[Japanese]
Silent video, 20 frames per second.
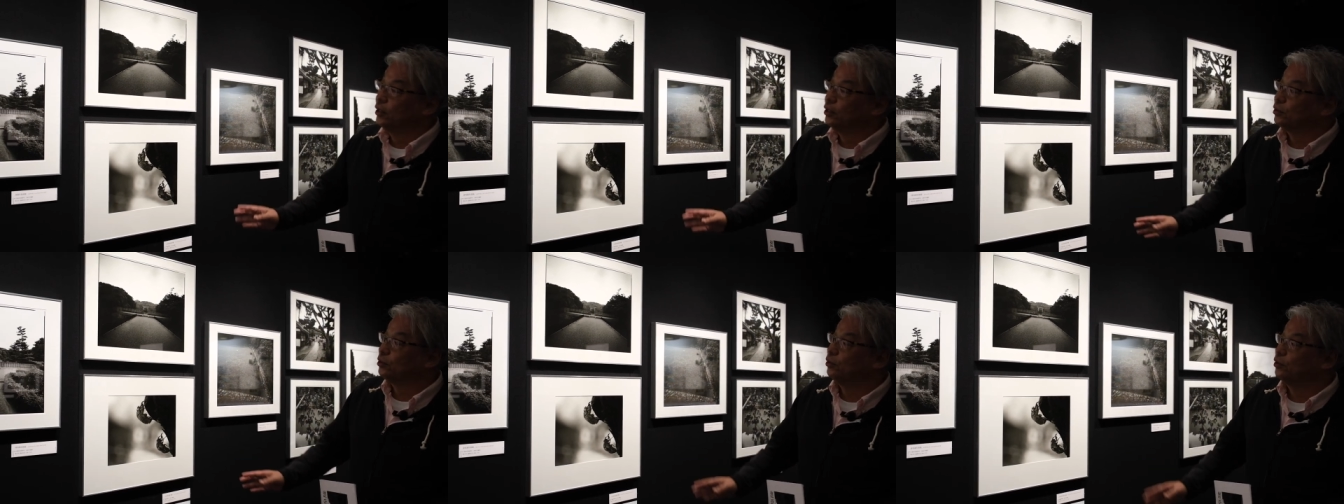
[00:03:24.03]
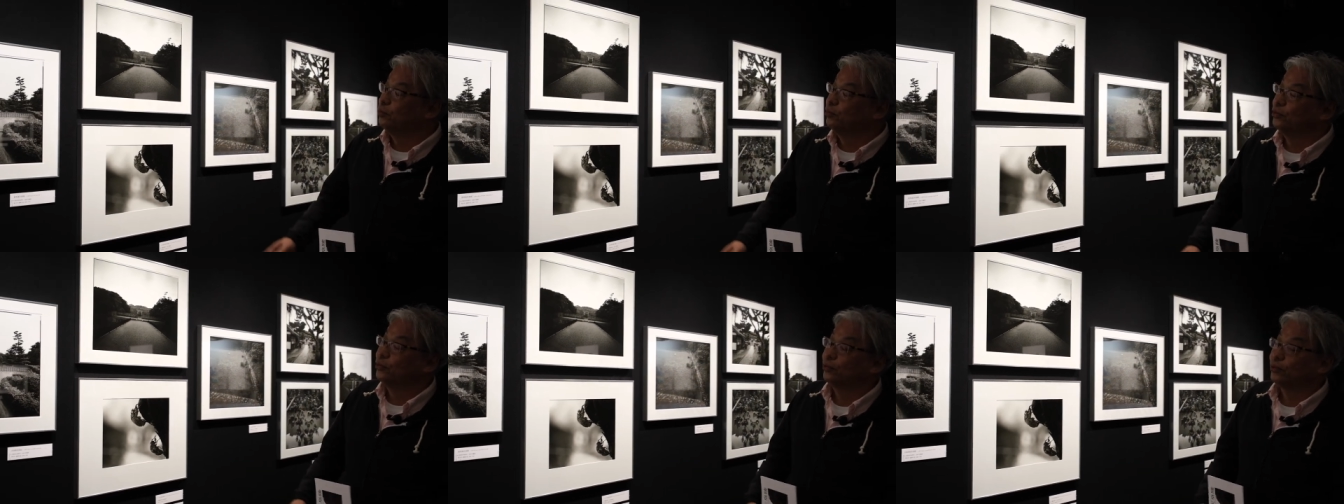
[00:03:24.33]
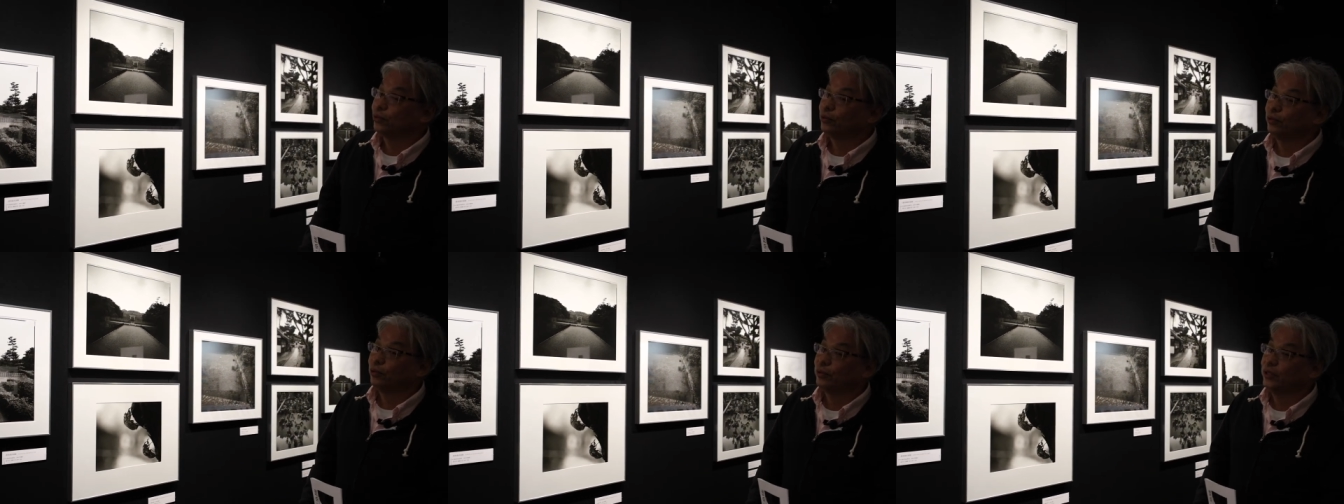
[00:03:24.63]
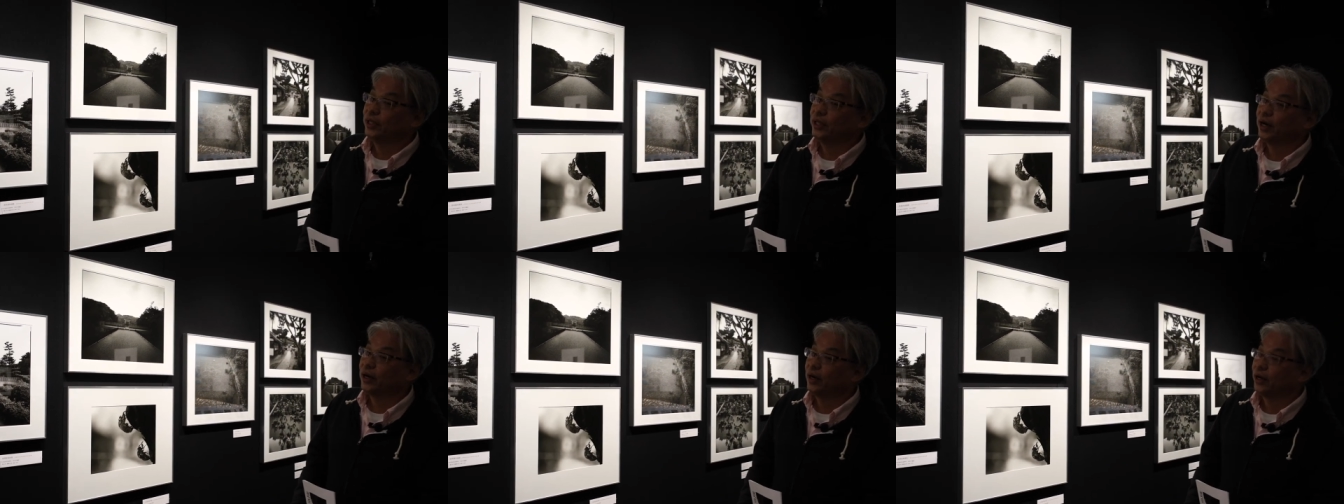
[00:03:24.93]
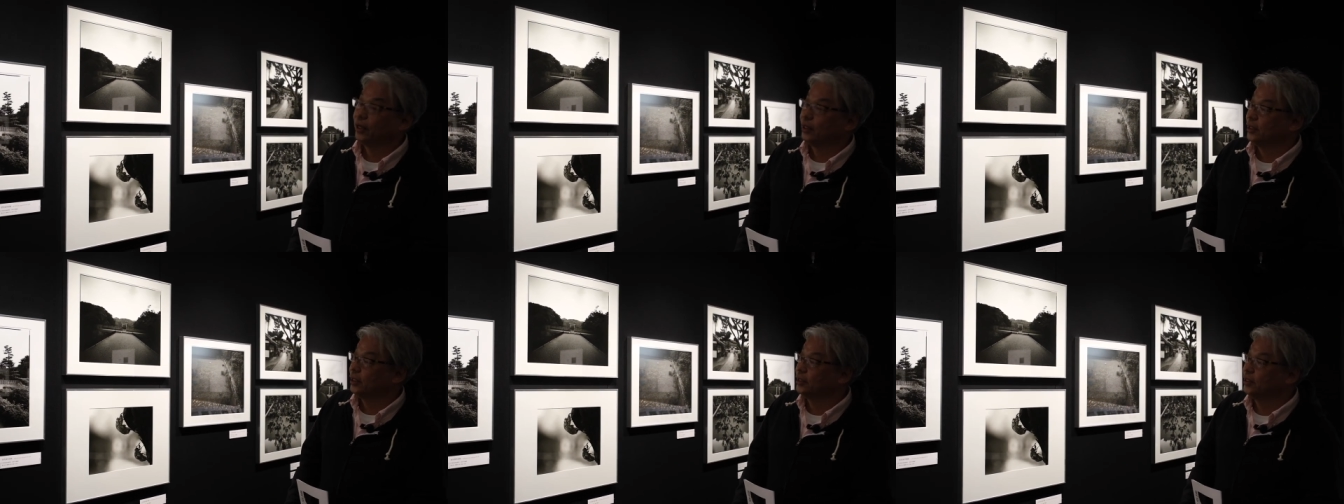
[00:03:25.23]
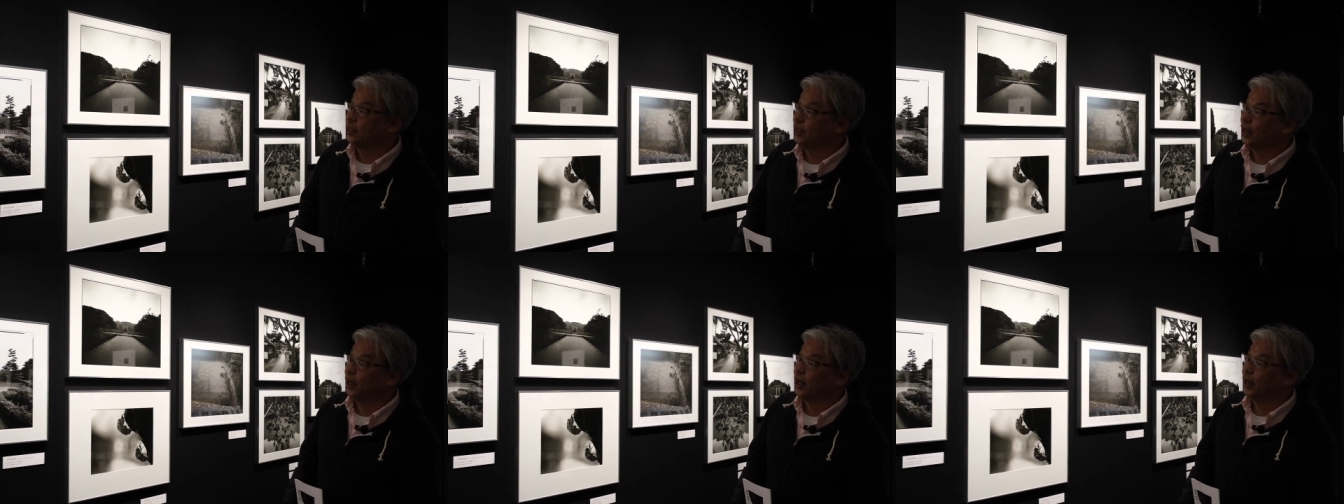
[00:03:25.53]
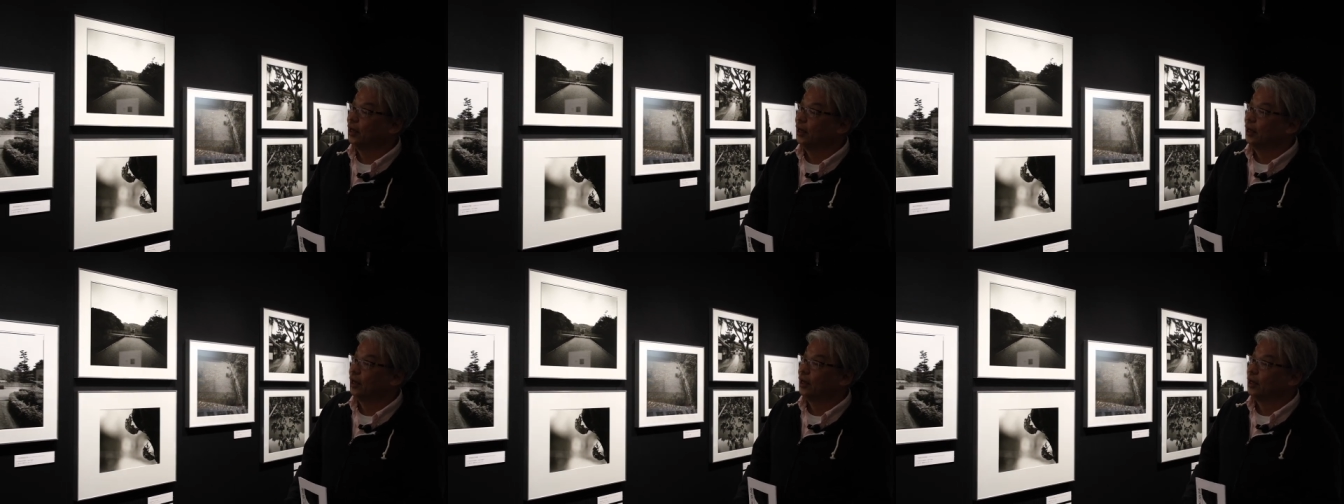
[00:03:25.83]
そういうものを取りながらですね、